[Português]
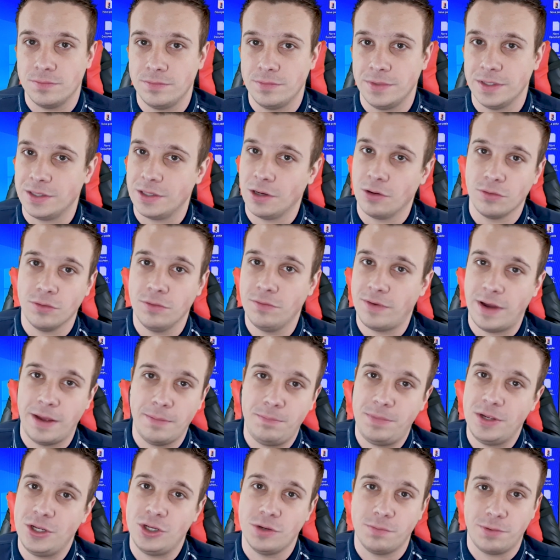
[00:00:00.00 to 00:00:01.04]
então não vai
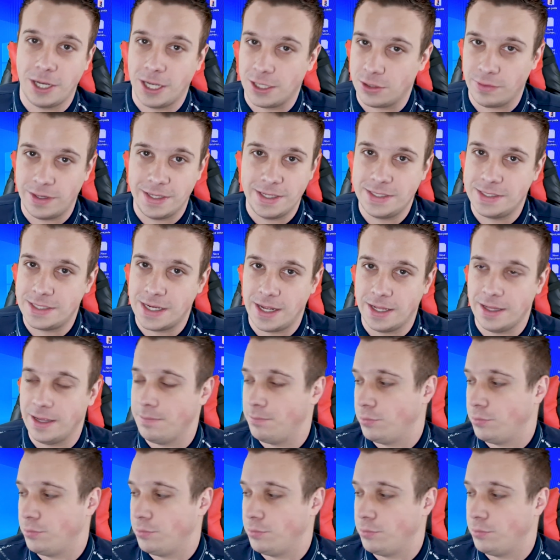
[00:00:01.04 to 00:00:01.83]
pedir para atualizar, né?